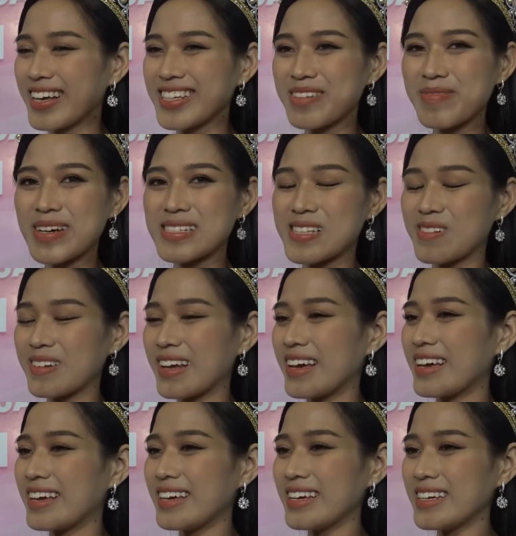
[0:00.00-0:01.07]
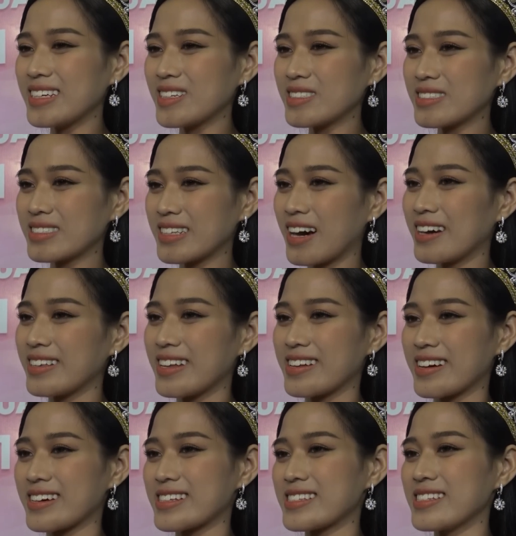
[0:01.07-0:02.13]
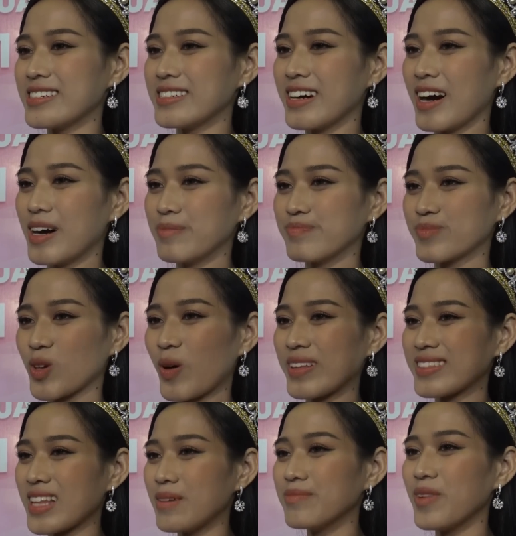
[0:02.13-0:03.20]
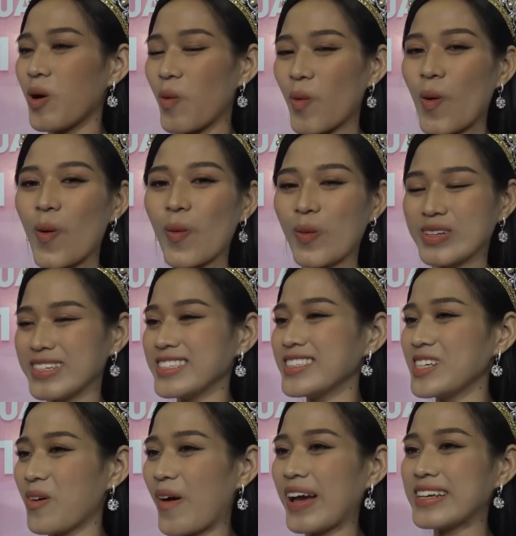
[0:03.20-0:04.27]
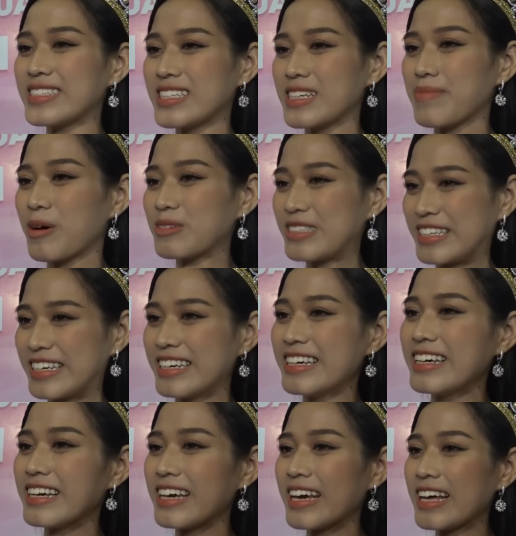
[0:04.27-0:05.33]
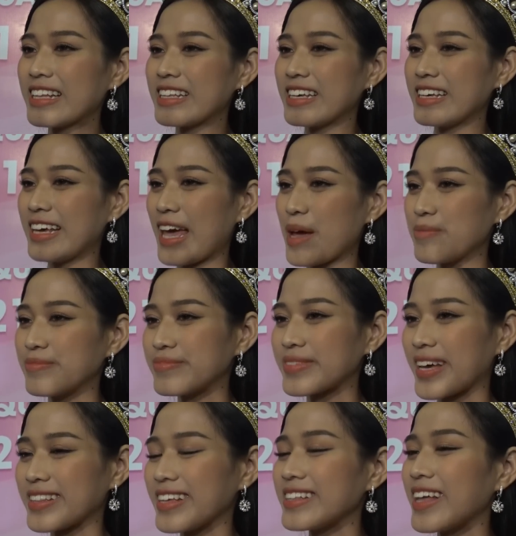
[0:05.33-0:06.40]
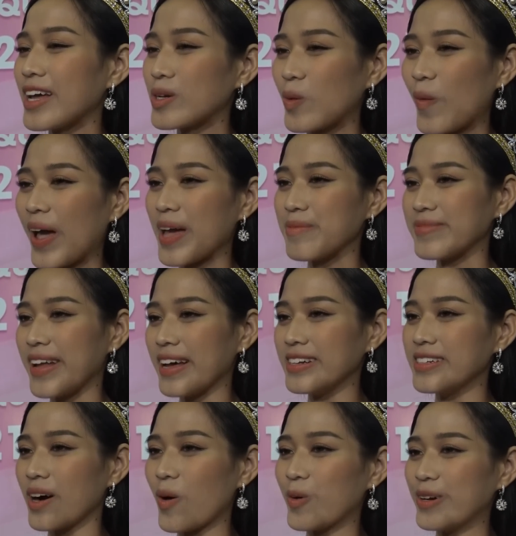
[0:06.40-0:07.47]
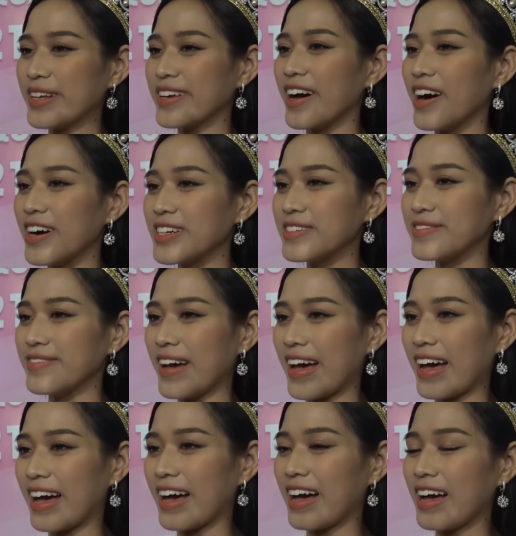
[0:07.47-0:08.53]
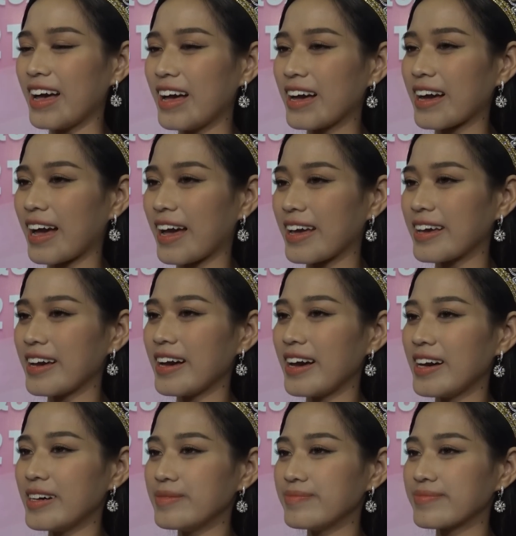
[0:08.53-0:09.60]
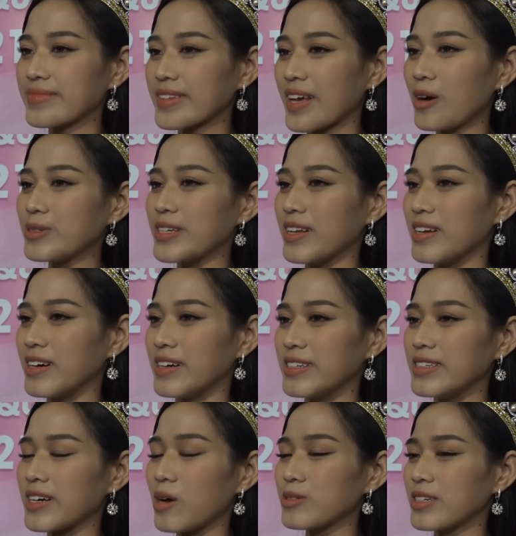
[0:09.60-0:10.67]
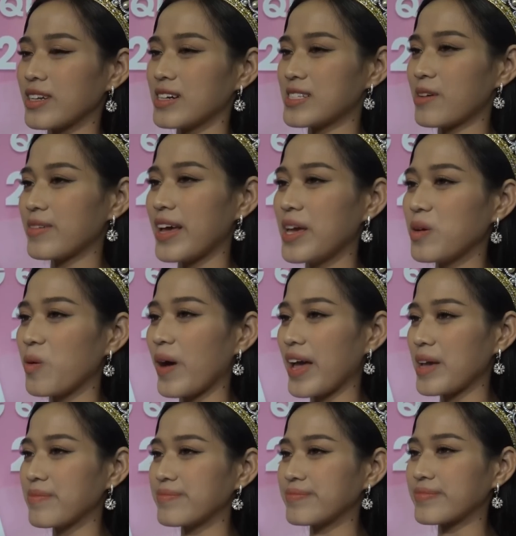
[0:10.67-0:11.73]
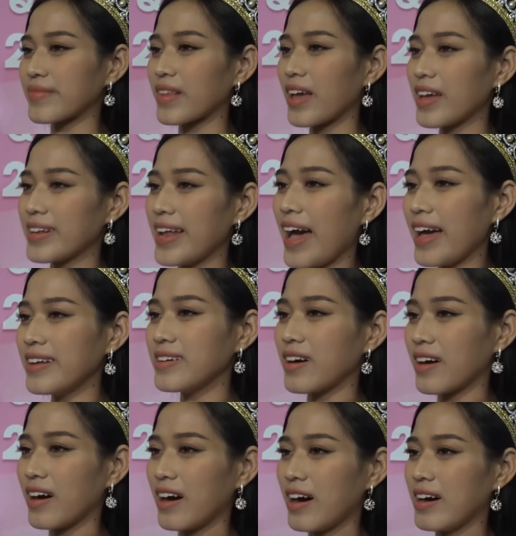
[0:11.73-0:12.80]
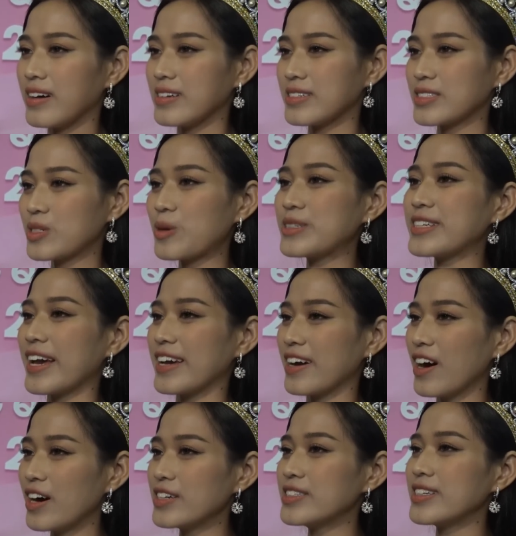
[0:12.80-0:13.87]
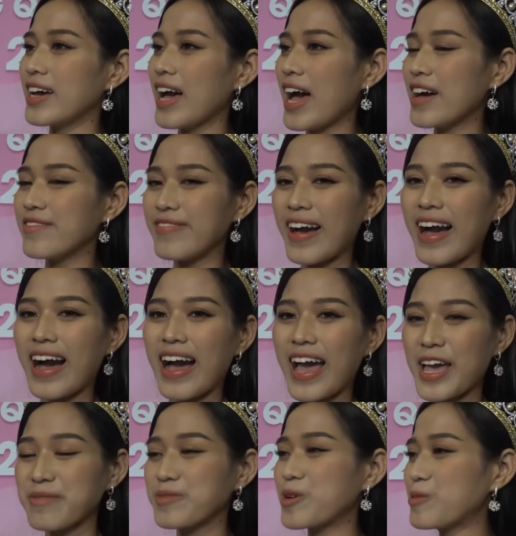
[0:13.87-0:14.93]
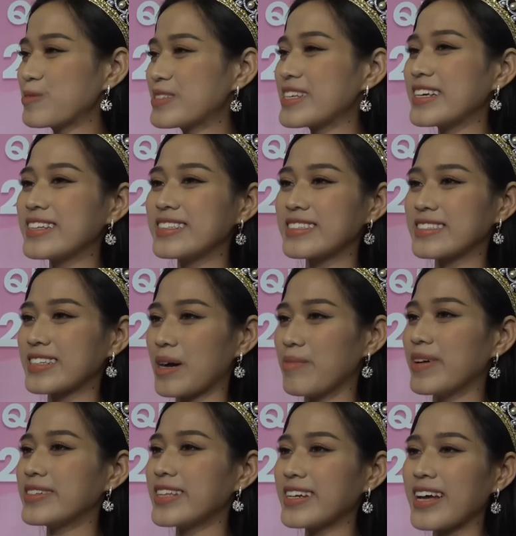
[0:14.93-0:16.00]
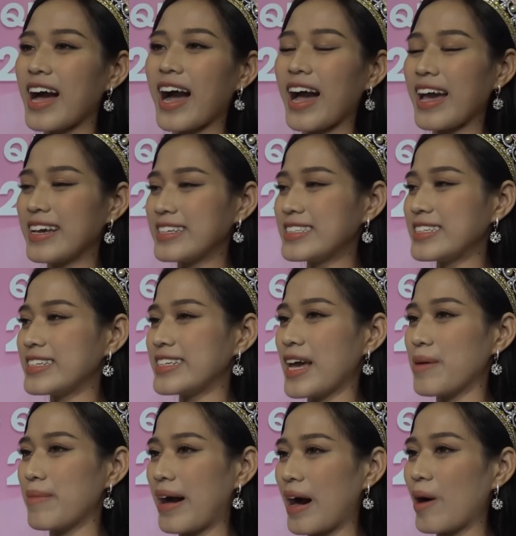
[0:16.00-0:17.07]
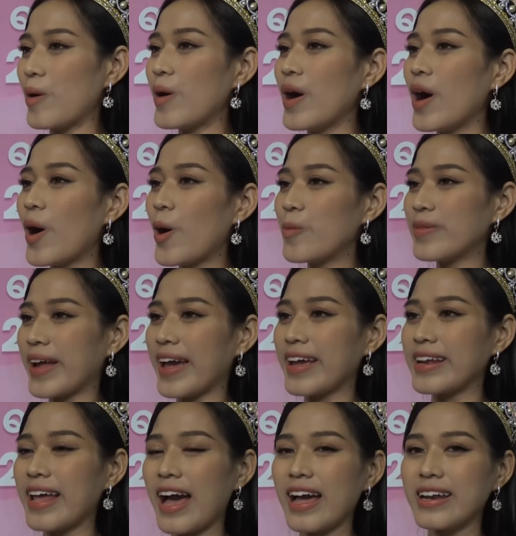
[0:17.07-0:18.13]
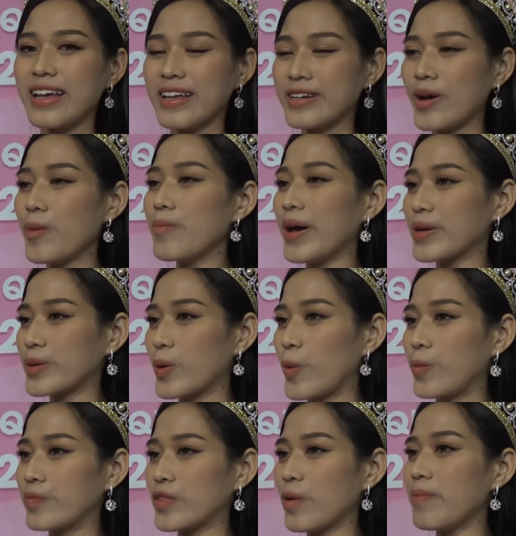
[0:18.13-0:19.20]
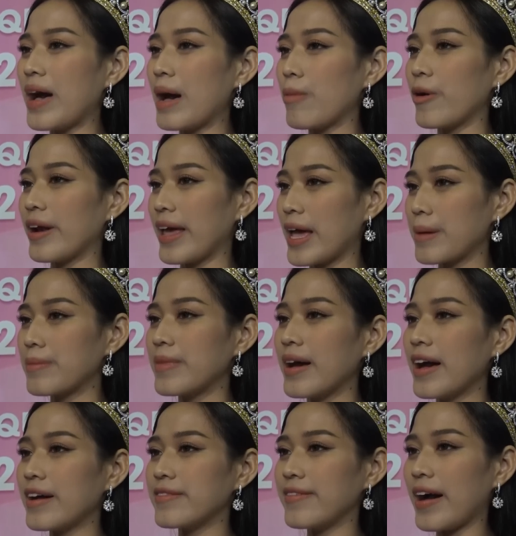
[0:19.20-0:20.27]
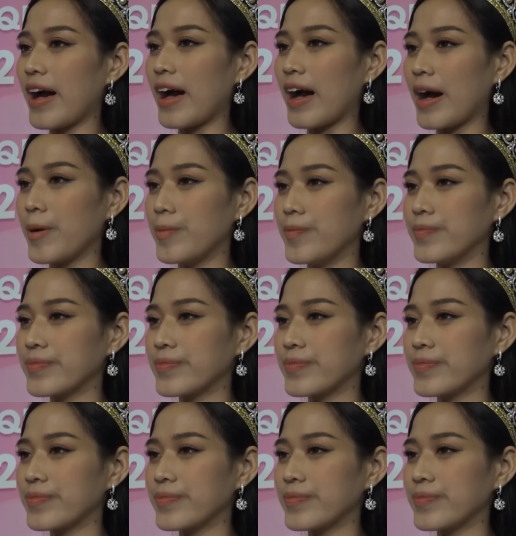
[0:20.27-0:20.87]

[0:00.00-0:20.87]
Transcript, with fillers: Nhưng mà sau đấy nhờ nhận được cái sự quan tâm và ủng hộ của rất nhiều anh chị báo chí, thì cái tinh thần của em đã được ổn định hơn, và cái những câu trả lời sau đấy của em đã được trôi chảy hơn. Và em cũng xin cảm ơn tất cả các anh chị nhà báo hôm nay đã đến góp mặt cùng top 3 bọn em, và